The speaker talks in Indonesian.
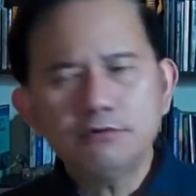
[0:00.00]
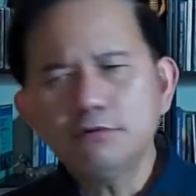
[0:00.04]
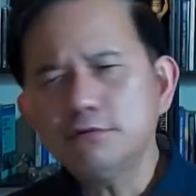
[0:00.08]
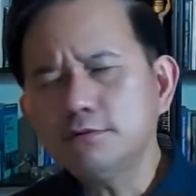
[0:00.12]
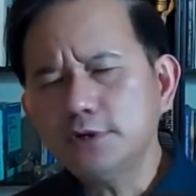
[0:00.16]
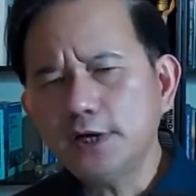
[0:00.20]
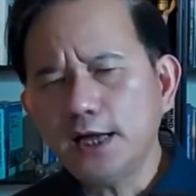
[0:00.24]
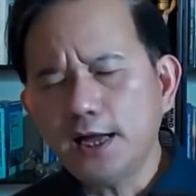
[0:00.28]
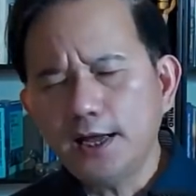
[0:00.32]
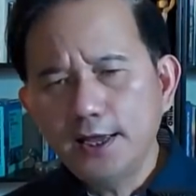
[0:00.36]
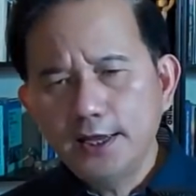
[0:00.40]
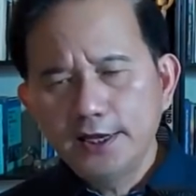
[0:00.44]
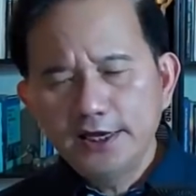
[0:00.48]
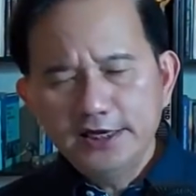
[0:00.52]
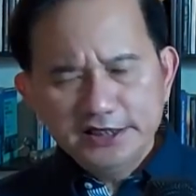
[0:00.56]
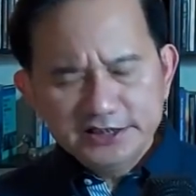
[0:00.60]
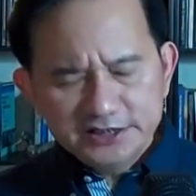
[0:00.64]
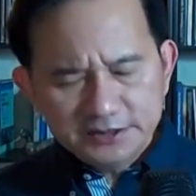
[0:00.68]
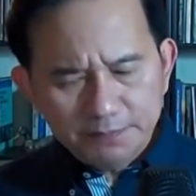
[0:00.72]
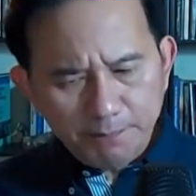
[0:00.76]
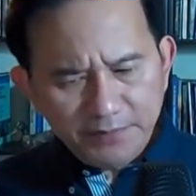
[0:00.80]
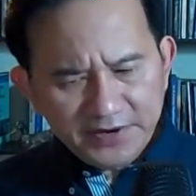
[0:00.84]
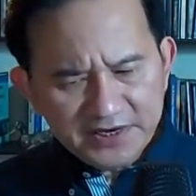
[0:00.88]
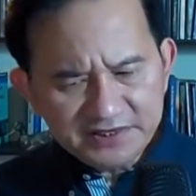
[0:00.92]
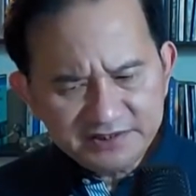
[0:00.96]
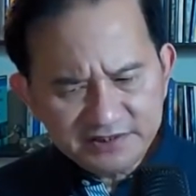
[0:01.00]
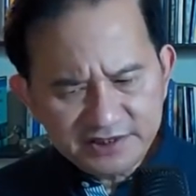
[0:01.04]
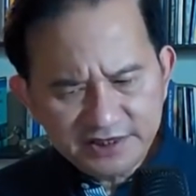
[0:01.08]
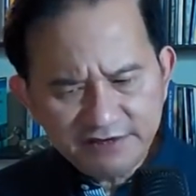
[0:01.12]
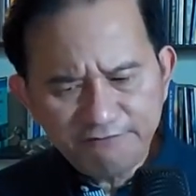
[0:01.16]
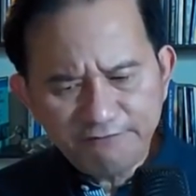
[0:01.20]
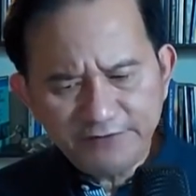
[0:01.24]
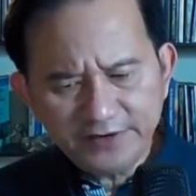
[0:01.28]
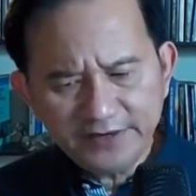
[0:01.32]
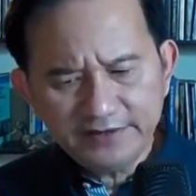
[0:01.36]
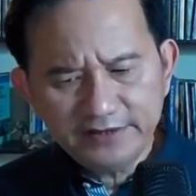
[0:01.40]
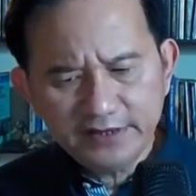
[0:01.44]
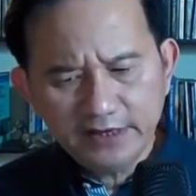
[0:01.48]
Enggak,
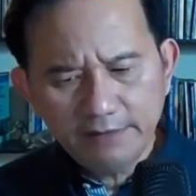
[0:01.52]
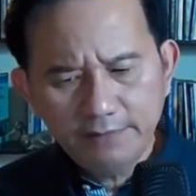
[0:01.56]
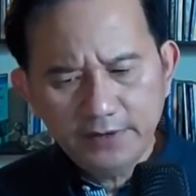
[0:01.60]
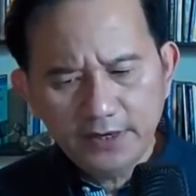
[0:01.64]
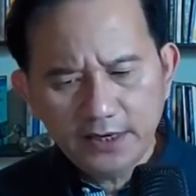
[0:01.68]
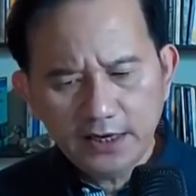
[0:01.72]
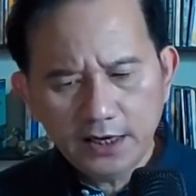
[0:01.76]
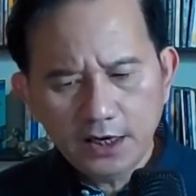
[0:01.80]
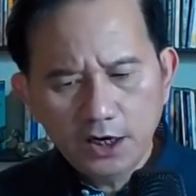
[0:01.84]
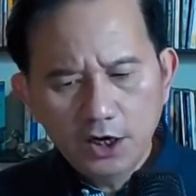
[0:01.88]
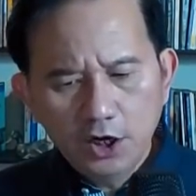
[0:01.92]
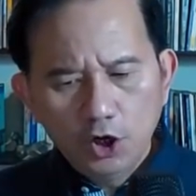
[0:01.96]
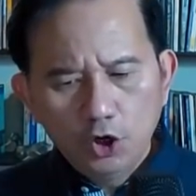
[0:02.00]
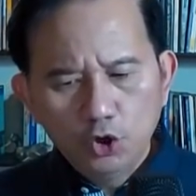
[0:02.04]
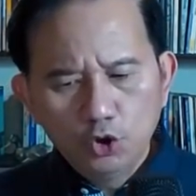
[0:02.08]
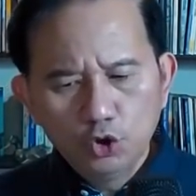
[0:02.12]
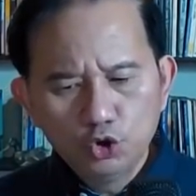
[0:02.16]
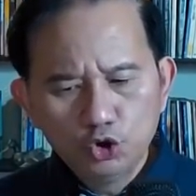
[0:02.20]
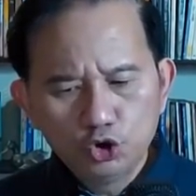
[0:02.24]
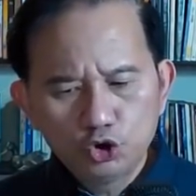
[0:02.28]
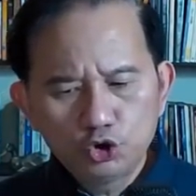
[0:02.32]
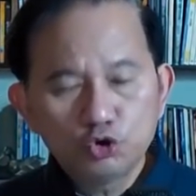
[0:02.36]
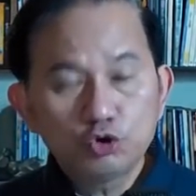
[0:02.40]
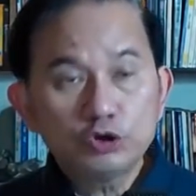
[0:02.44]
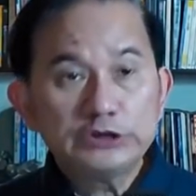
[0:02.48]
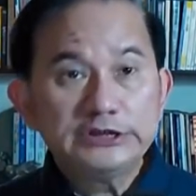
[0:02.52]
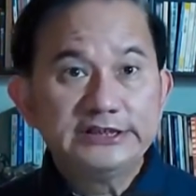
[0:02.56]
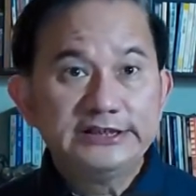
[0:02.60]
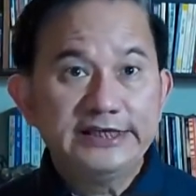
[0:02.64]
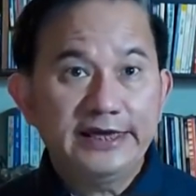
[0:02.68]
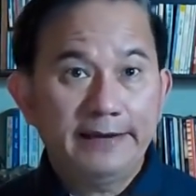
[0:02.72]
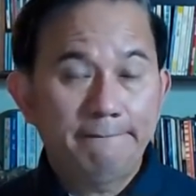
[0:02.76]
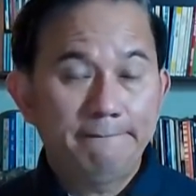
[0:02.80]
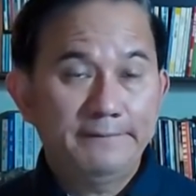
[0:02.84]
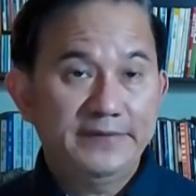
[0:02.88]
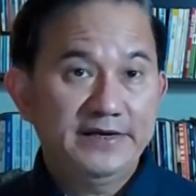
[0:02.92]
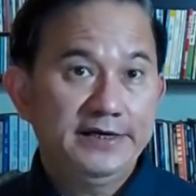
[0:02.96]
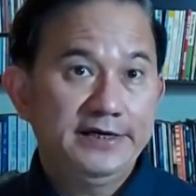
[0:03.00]
spesifik dia bilang untuk
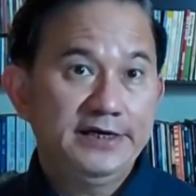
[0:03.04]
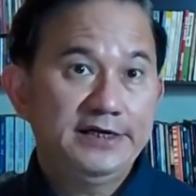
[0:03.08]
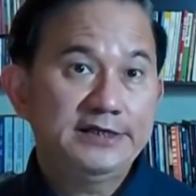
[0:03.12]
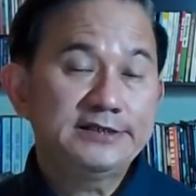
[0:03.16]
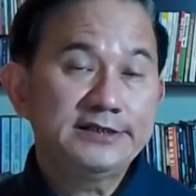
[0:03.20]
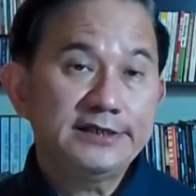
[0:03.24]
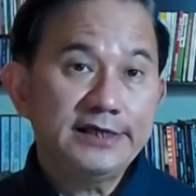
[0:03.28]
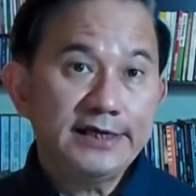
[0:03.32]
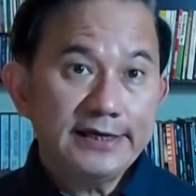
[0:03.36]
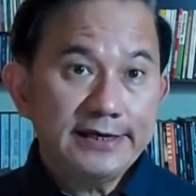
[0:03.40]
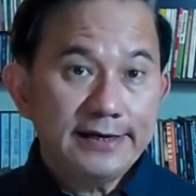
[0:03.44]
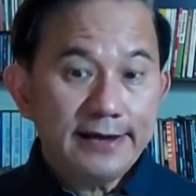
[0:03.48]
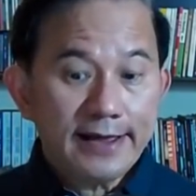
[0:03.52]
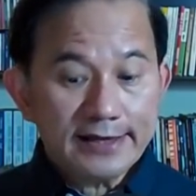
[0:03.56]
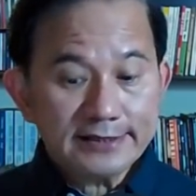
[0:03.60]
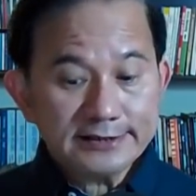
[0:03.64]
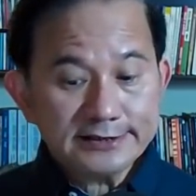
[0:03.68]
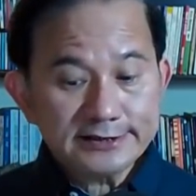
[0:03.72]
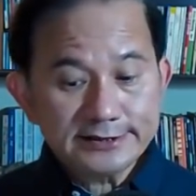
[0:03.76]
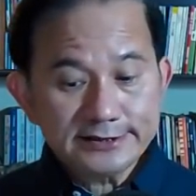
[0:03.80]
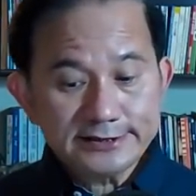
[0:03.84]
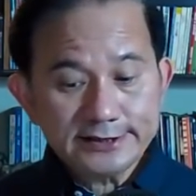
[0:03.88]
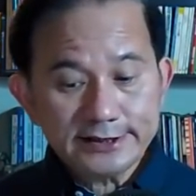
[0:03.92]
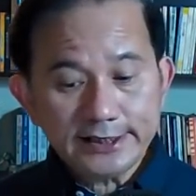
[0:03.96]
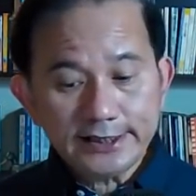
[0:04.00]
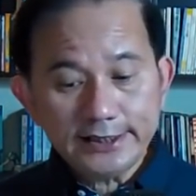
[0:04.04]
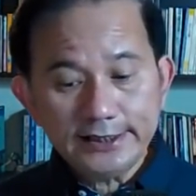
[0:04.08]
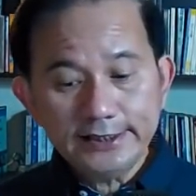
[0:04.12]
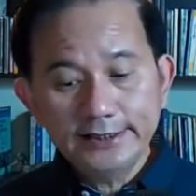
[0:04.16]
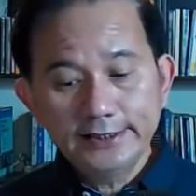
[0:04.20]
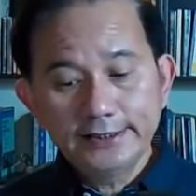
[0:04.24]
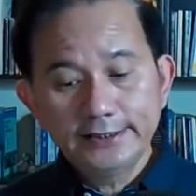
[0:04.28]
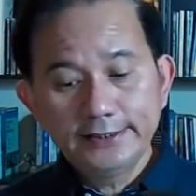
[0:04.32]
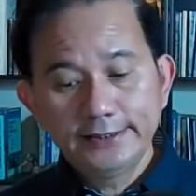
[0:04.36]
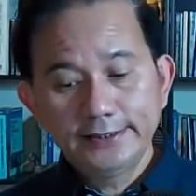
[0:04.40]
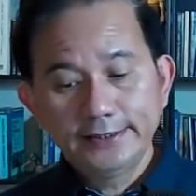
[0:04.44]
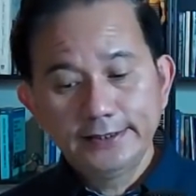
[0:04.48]
Japanese industry.